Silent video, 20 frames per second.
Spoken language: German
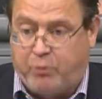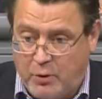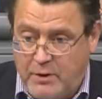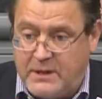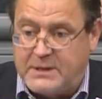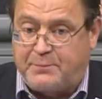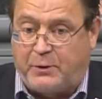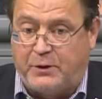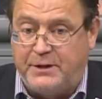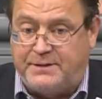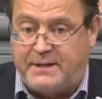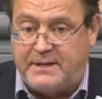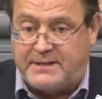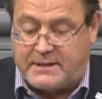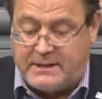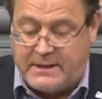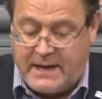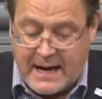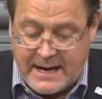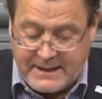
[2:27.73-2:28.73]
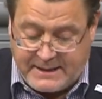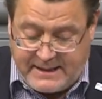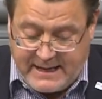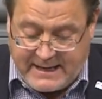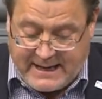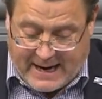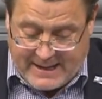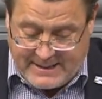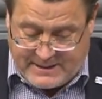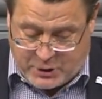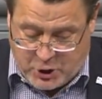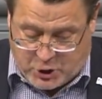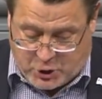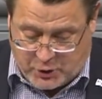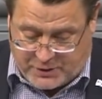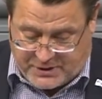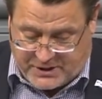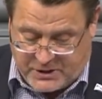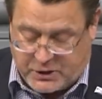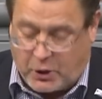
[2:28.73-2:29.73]
Bundespolizisten, die die Grenzen
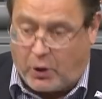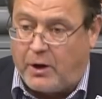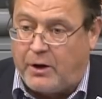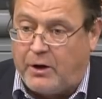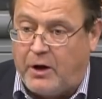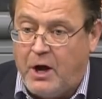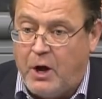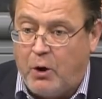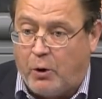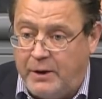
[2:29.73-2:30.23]
schützen sollen